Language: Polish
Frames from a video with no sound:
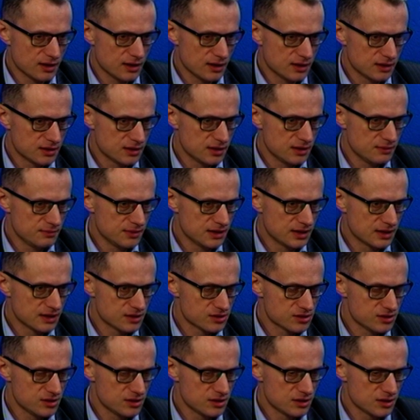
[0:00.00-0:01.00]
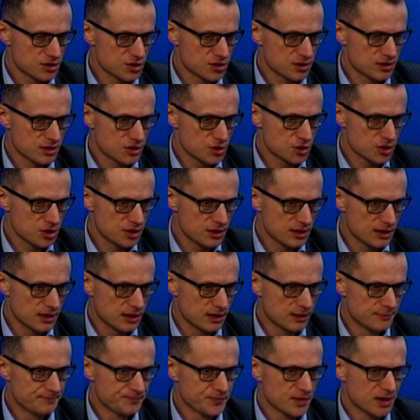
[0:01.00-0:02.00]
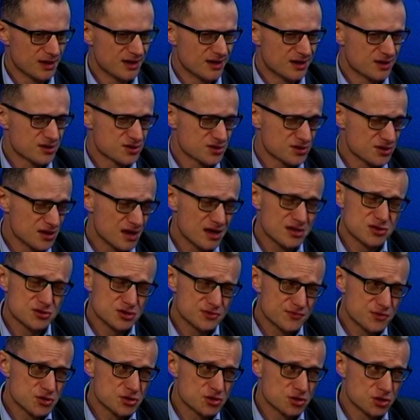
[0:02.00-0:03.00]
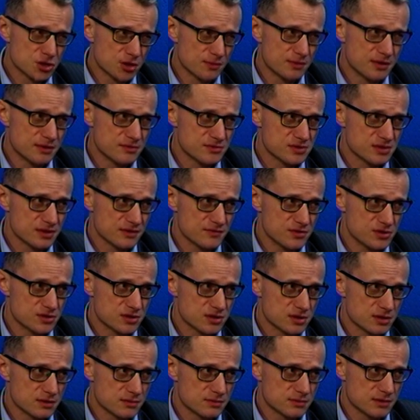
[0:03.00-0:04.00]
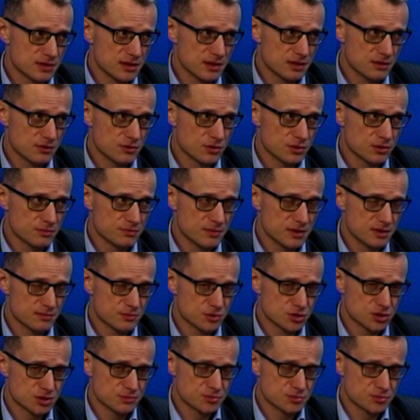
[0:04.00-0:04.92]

antyimigracyjna się nasila, co nie jest oczywiście dobrym zjawiskiem dla Europy i może